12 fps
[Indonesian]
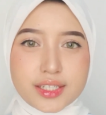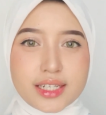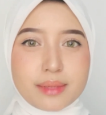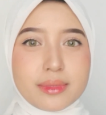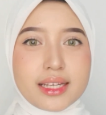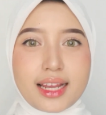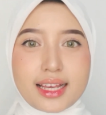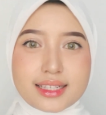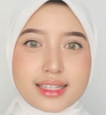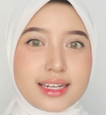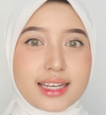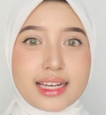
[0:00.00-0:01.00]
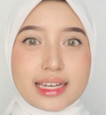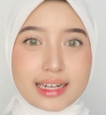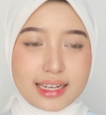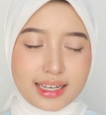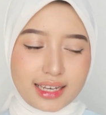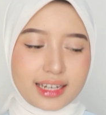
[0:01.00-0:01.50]
dibilas dan
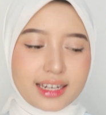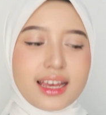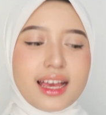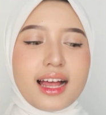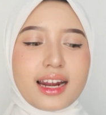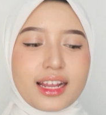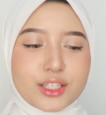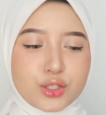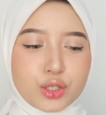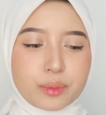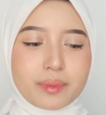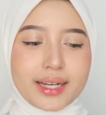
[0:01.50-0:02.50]
dikeringin, lanjut